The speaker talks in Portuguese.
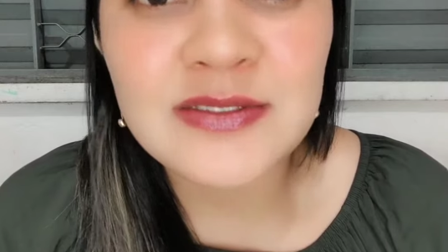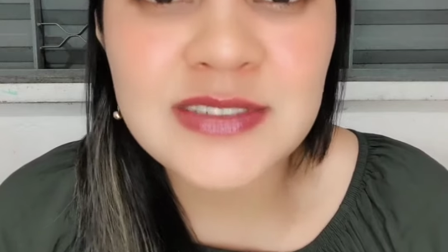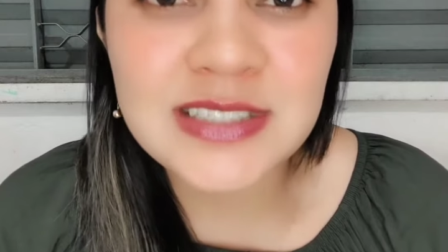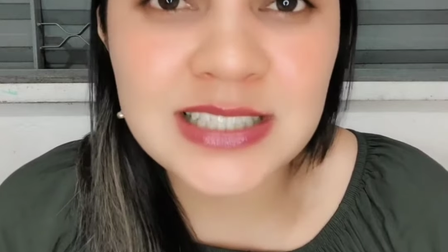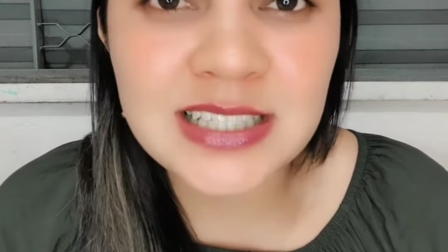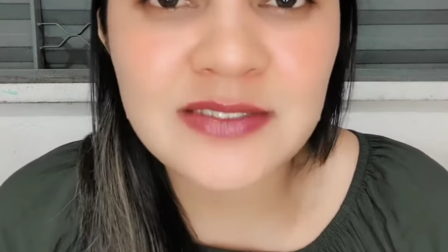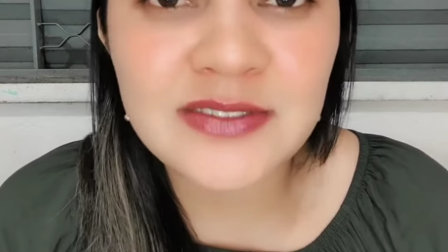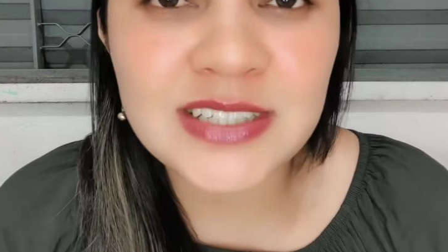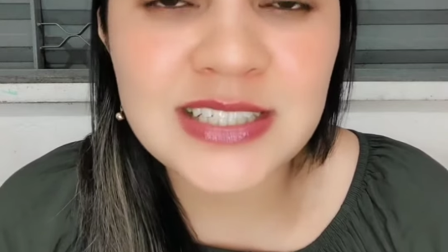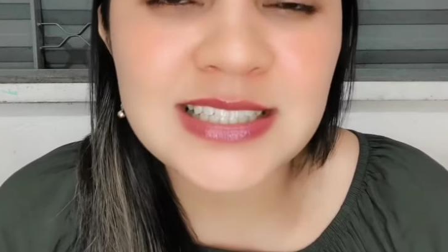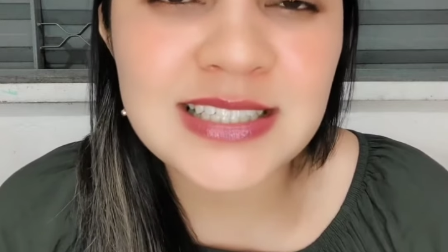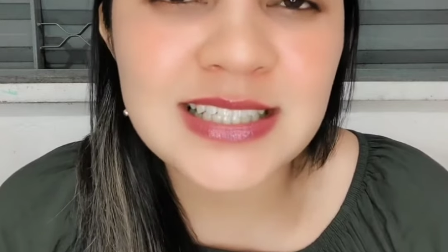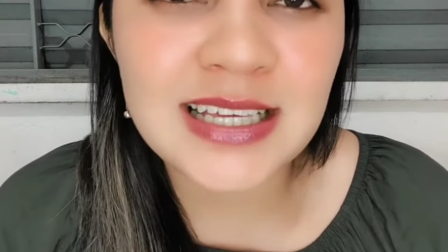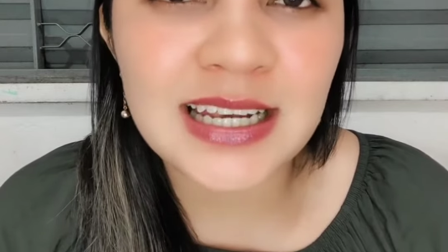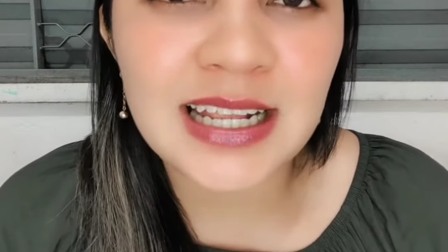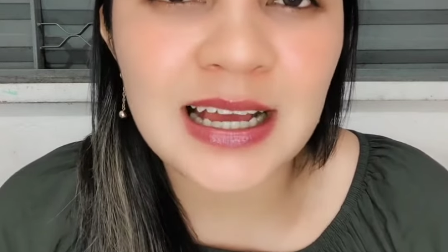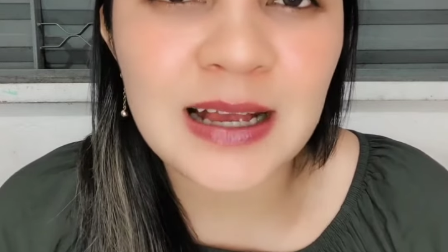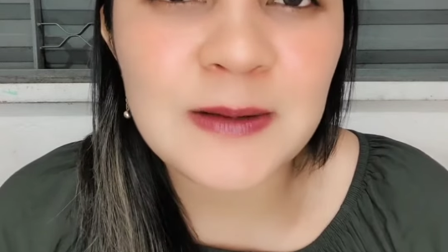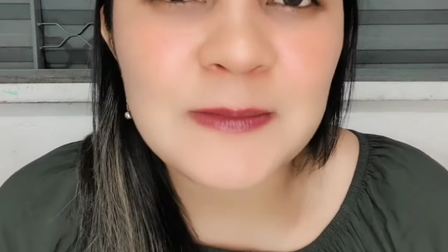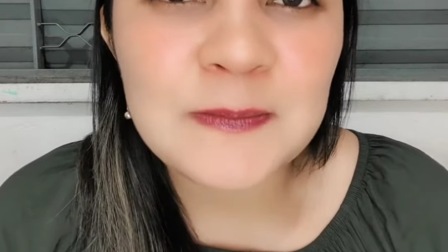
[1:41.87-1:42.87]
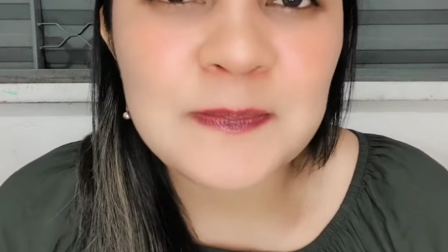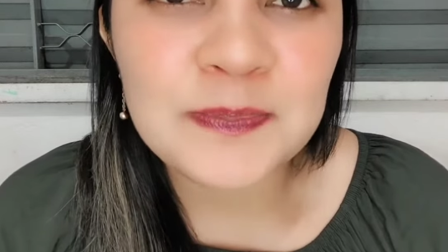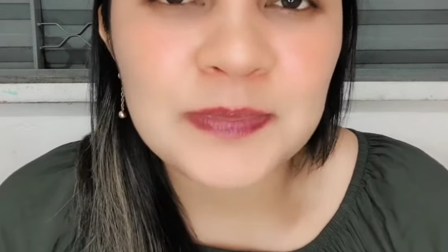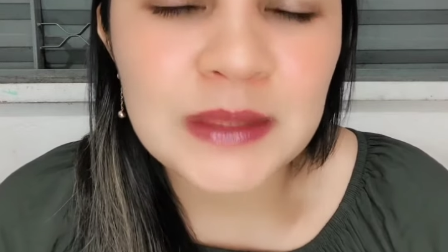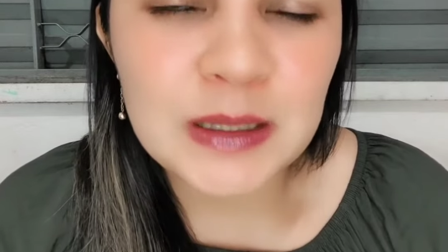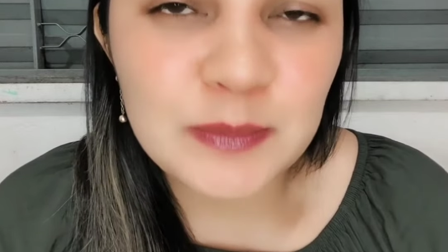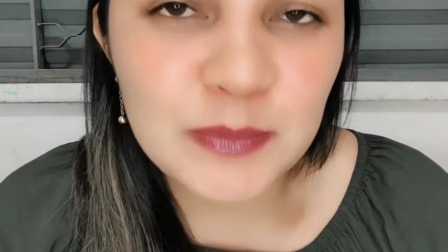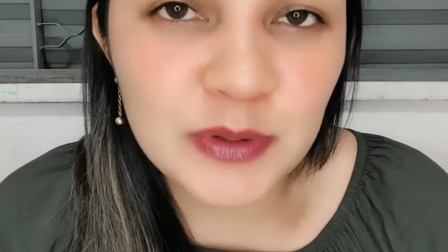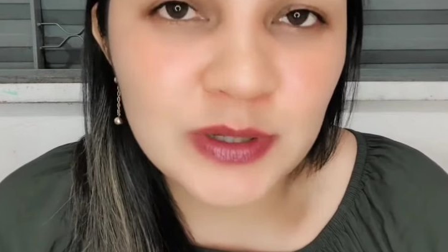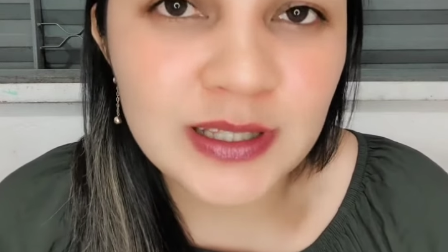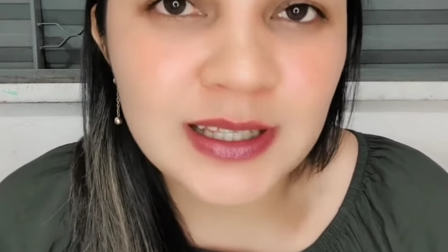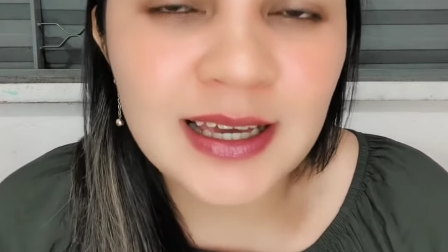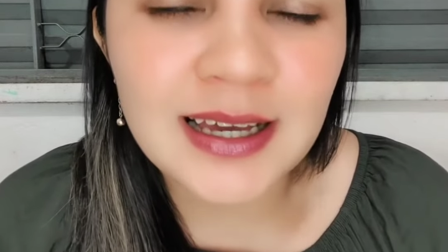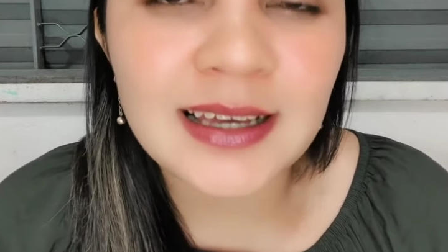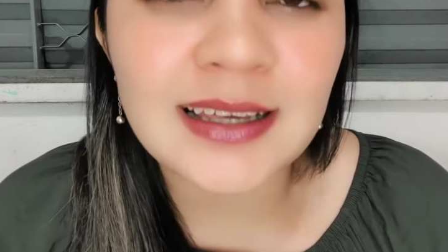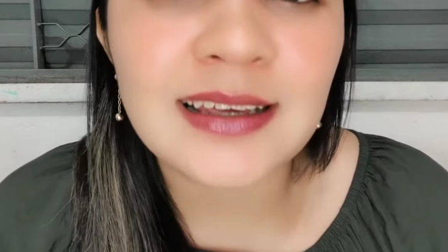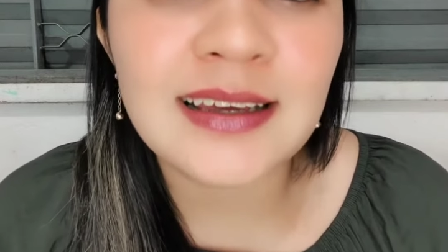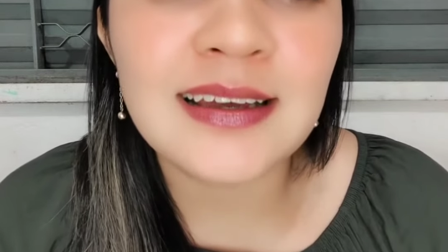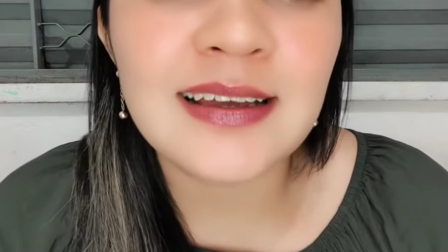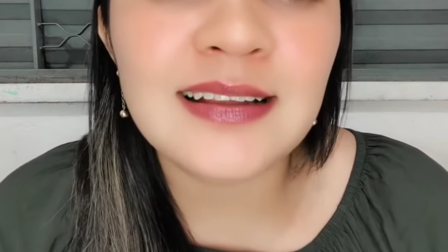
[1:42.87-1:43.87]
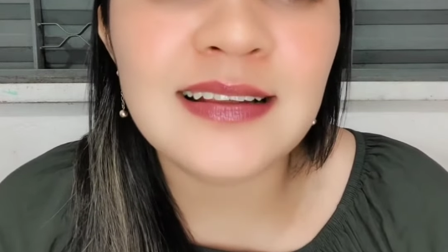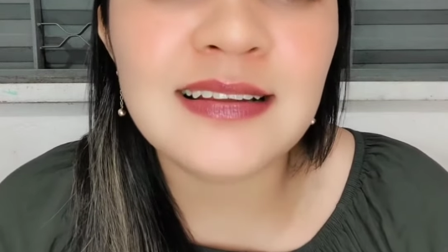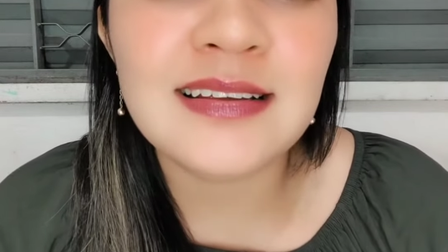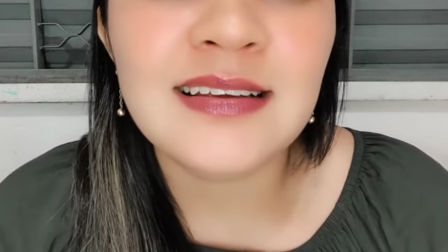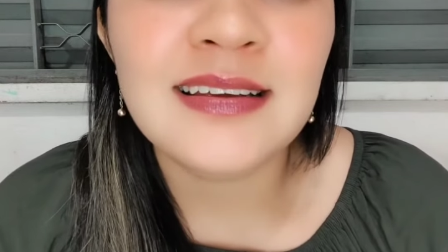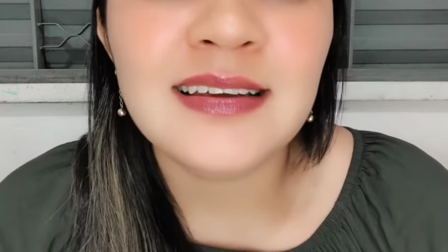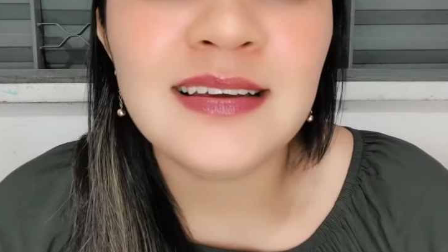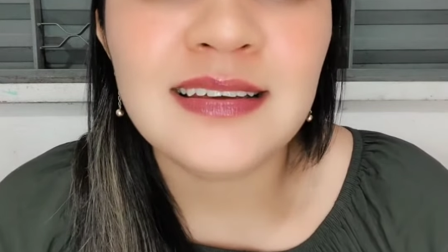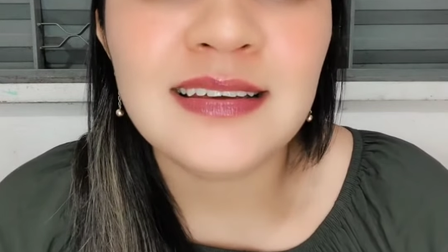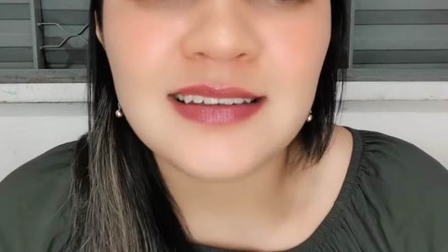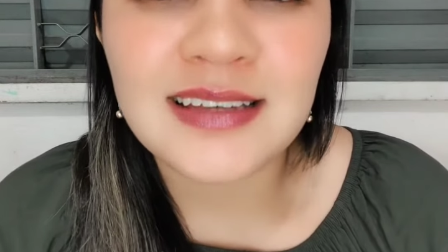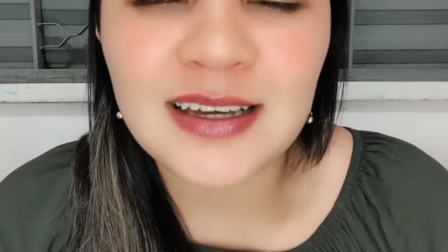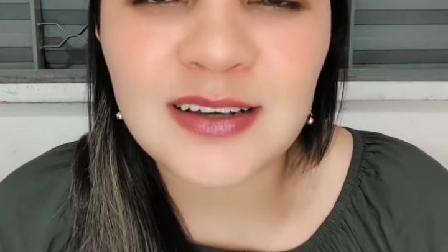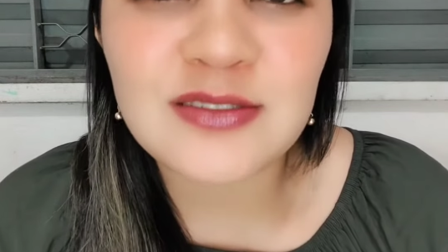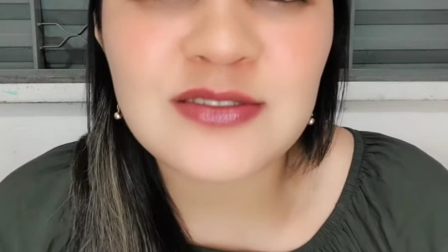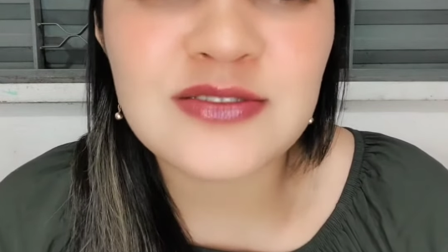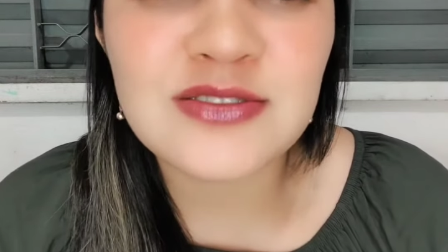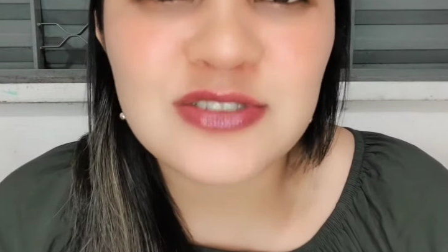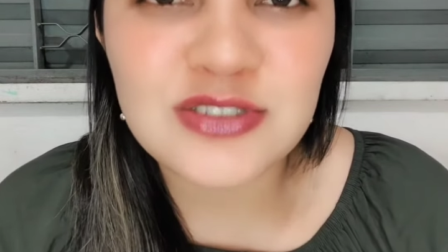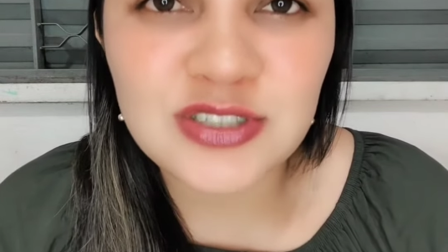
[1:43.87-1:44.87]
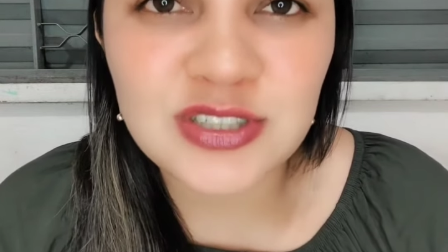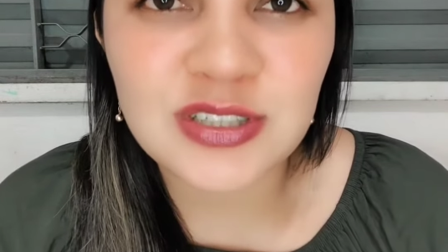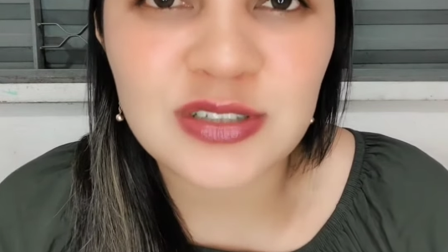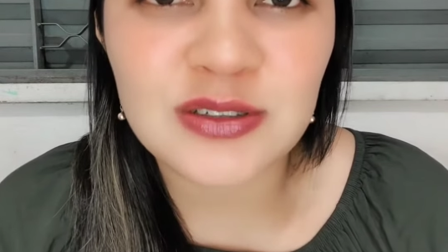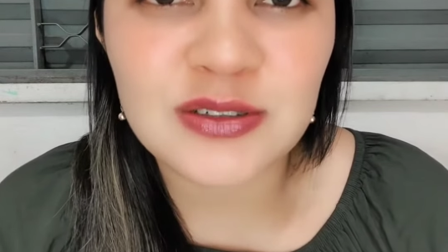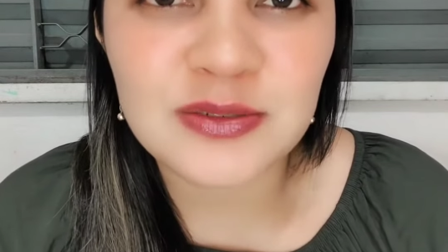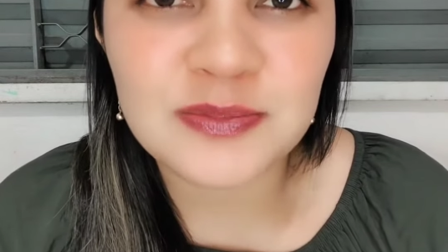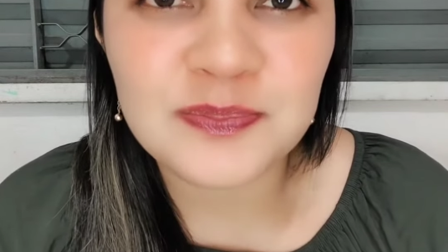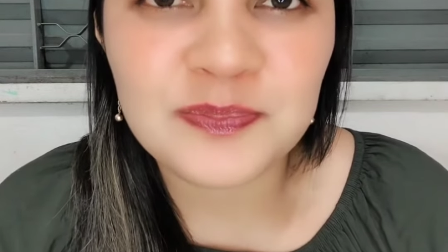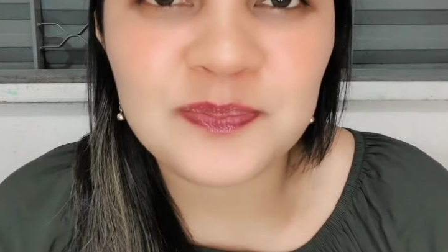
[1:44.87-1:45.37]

você vencerá, porque é aquele que é contigo,